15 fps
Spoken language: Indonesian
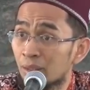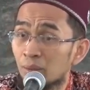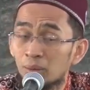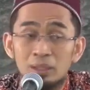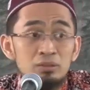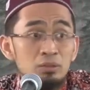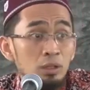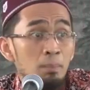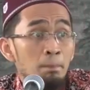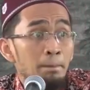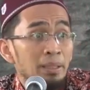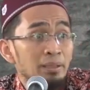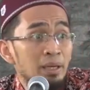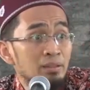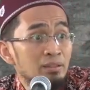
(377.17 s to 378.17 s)
Quran surah 4
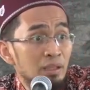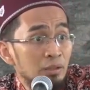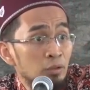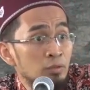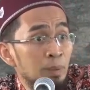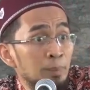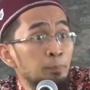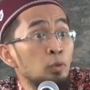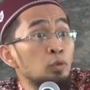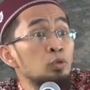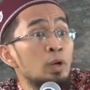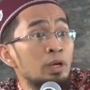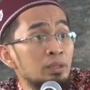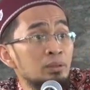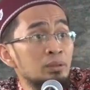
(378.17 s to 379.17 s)
ayat
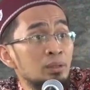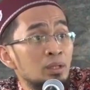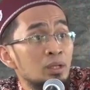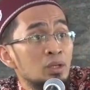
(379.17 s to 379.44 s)
142 itu